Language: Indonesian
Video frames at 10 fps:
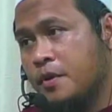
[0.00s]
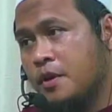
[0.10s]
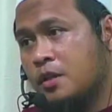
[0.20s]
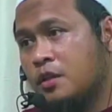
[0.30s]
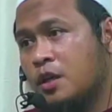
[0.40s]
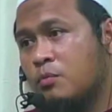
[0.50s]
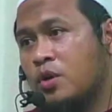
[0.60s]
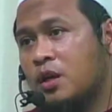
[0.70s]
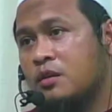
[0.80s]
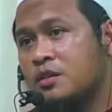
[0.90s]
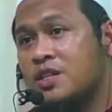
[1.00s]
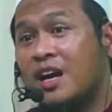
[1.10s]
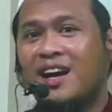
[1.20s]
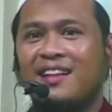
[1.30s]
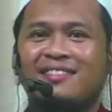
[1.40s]
Artinya bukan
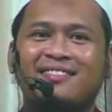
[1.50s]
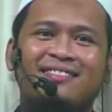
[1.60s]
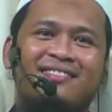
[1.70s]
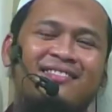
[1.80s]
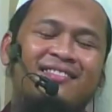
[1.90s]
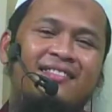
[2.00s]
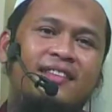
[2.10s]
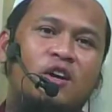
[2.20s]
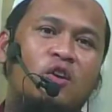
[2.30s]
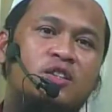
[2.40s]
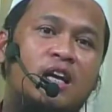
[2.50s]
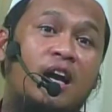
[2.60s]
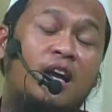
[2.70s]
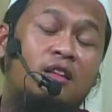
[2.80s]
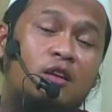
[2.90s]
jakat. Kalau
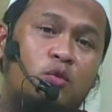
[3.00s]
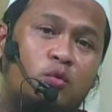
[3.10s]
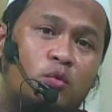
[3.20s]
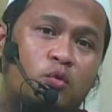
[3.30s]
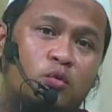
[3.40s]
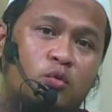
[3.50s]
jakat itu,